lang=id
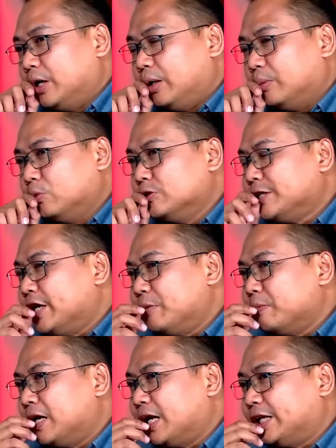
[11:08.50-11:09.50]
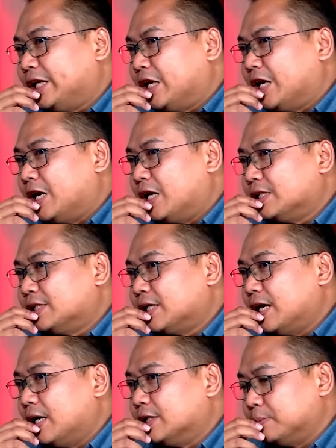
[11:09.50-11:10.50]
Bung sendiri melihat ini adalah
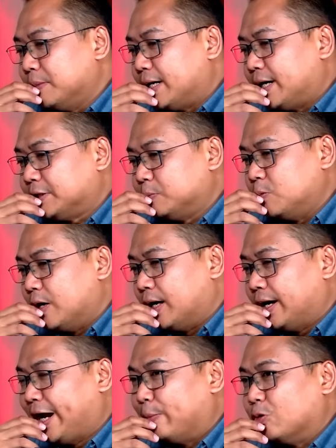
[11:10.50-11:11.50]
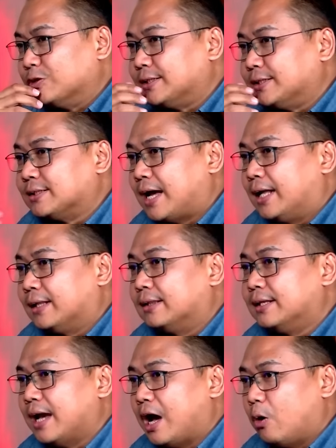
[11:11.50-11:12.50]
sega, sebagai sebuah emosi sesaat
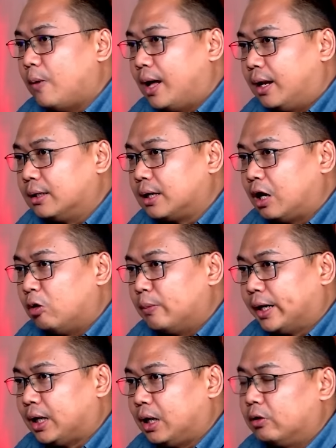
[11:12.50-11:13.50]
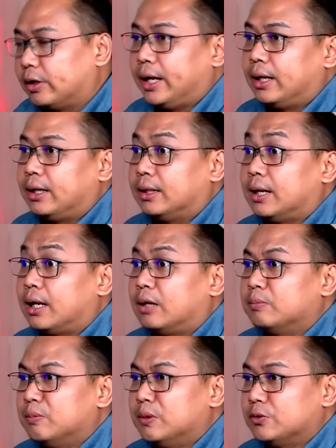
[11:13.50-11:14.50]
di awal kalau mereka oke okay, kita
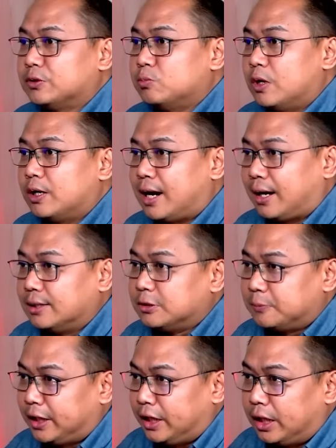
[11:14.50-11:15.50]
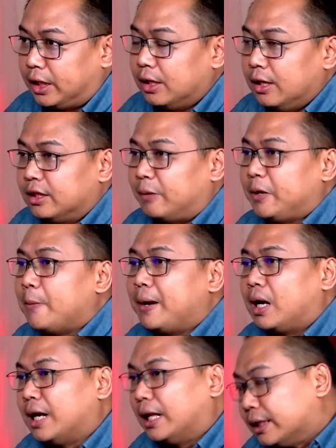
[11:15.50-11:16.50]
akan membentuk sebuah gerakan seperti ini. Tapi
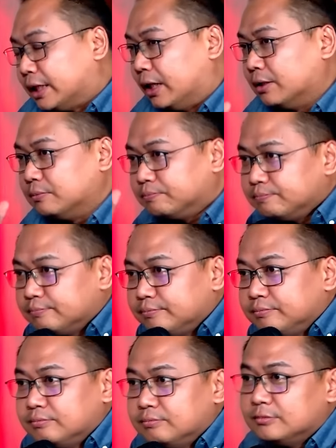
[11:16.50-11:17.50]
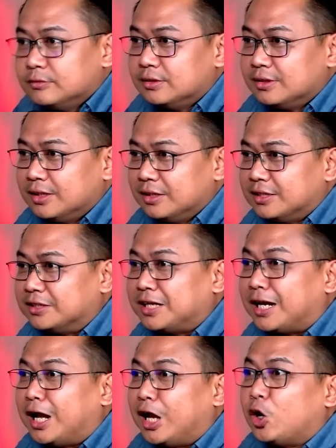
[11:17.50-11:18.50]
apakah nanti
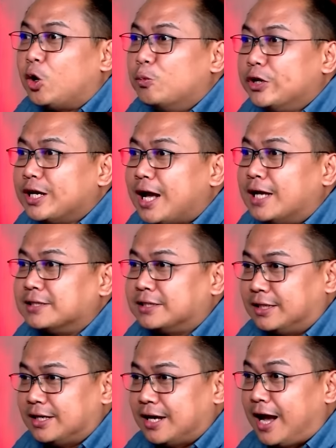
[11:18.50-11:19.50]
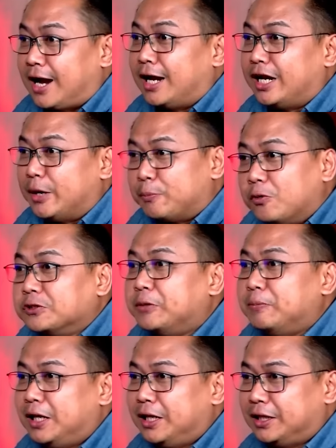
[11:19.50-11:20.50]
secara komunikasi akan ada
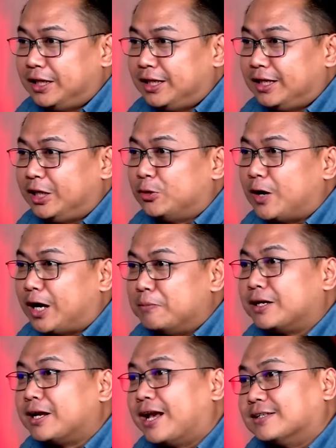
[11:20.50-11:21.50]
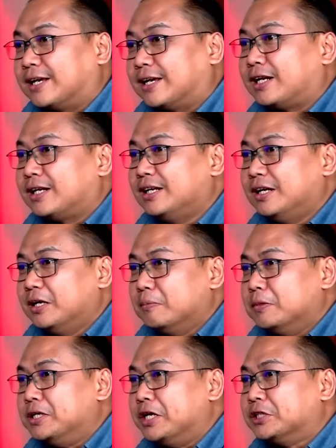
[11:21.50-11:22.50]
possibility itu akan bergeser
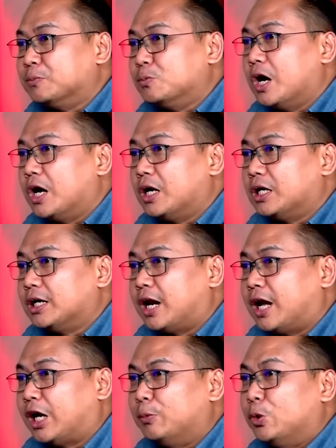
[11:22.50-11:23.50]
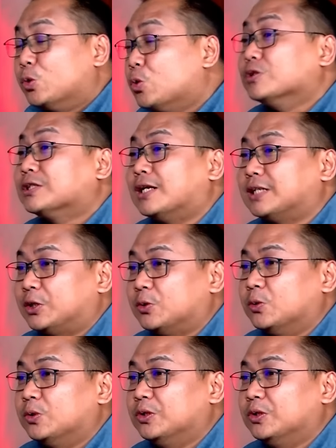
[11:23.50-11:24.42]
Saya menjadi kira, sebuah gerakan mendukung salah satu